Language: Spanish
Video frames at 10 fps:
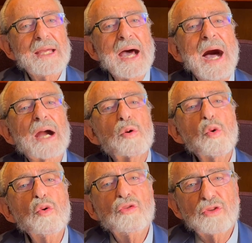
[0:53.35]

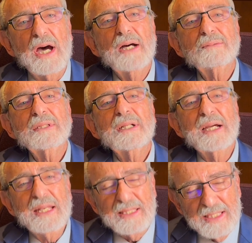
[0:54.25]
acusa,
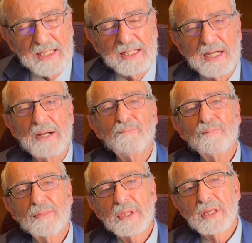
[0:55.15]
critica
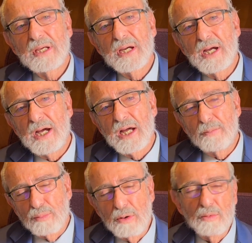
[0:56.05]
al
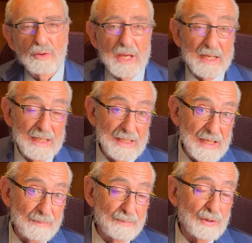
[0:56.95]
pueblo de aquel
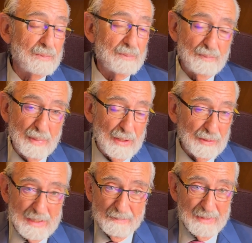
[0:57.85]
tiempo,
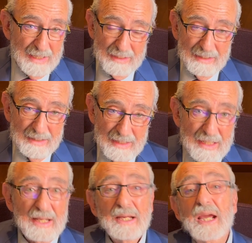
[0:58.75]
pero también
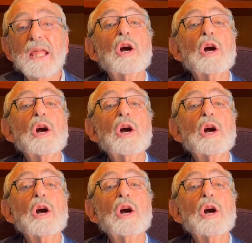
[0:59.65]
queda